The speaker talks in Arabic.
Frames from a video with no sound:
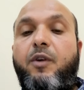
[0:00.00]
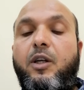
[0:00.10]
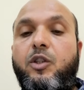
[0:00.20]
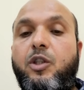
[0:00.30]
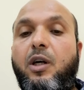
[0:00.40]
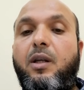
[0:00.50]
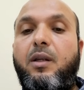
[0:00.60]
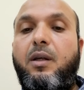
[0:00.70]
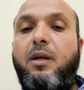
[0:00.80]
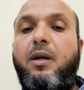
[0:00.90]
فإن شاء
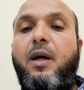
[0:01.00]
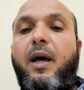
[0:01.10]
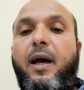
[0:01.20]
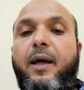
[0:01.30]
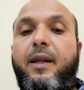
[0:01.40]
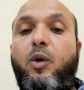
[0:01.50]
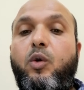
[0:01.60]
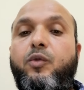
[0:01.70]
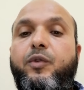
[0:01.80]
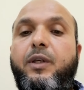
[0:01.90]
الله
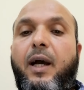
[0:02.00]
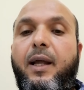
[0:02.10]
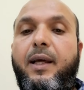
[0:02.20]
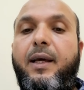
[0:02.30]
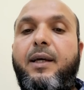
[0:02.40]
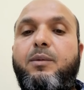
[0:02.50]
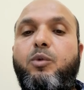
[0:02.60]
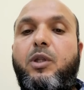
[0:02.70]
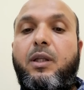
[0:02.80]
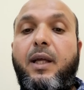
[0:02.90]
هناخد في
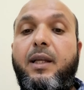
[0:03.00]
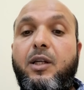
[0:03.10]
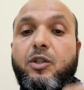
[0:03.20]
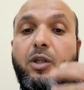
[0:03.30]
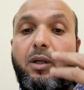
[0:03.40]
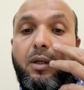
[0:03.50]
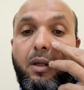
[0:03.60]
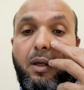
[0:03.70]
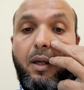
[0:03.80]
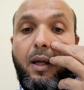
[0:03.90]
حلقات متتالية إن شاء
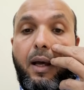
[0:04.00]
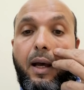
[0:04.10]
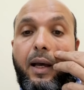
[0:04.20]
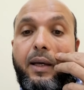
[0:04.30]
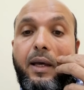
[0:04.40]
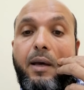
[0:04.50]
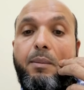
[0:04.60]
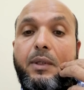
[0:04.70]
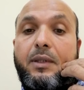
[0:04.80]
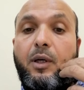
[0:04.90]
الله
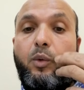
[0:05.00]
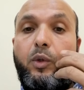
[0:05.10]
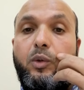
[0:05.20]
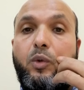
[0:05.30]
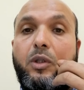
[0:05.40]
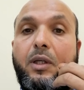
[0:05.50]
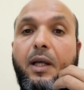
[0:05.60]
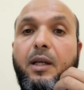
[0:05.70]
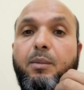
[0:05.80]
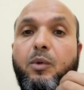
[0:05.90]
احكام التجويد
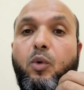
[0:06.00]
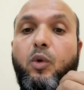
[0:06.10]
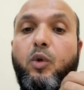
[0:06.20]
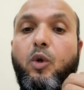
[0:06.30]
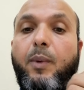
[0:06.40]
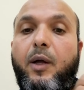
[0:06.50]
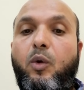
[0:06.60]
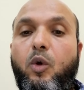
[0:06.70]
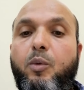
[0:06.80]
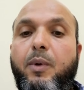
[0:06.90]
ونتكلم كل يوم
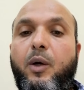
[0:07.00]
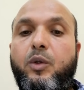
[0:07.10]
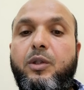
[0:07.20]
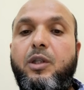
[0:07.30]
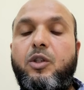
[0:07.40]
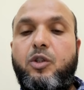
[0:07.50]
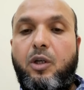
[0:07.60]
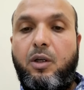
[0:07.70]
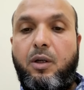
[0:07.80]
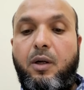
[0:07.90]
عن حكم او اتنين ان
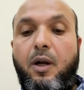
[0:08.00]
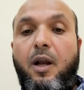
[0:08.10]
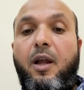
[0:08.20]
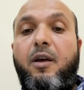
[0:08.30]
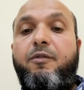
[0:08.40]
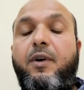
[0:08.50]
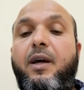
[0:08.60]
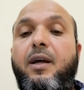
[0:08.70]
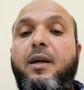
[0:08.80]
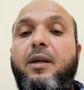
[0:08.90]
شاء الله
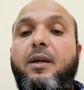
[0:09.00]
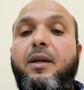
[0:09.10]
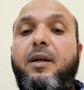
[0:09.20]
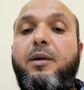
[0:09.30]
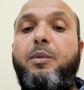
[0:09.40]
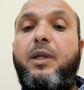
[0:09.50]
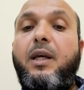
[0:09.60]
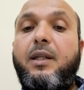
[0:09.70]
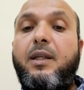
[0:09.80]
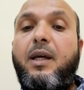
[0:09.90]

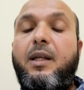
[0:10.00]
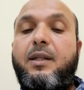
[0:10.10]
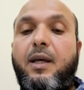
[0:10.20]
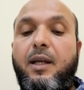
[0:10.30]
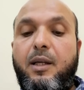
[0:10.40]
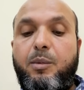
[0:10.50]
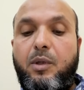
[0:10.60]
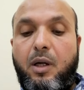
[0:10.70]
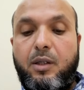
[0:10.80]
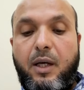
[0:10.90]
فبداية هنتكلم
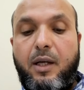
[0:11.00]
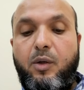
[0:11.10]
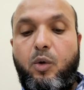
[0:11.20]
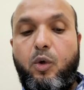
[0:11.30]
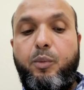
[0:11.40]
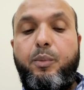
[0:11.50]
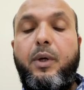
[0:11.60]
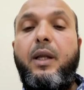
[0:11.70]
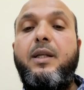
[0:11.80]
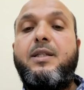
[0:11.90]
النهاردة عن حكم
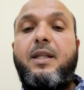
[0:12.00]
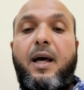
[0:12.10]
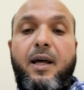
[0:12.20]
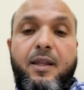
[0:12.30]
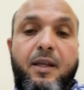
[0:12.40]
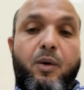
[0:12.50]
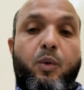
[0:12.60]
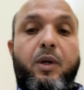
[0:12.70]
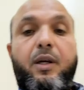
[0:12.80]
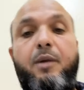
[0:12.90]
الاستعاذة
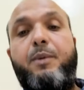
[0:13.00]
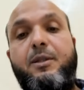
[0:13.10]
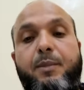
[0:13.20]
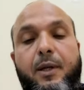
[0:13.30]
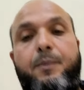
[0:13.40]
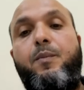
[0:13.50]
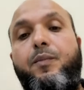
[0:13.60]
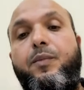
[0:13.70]
والبسملة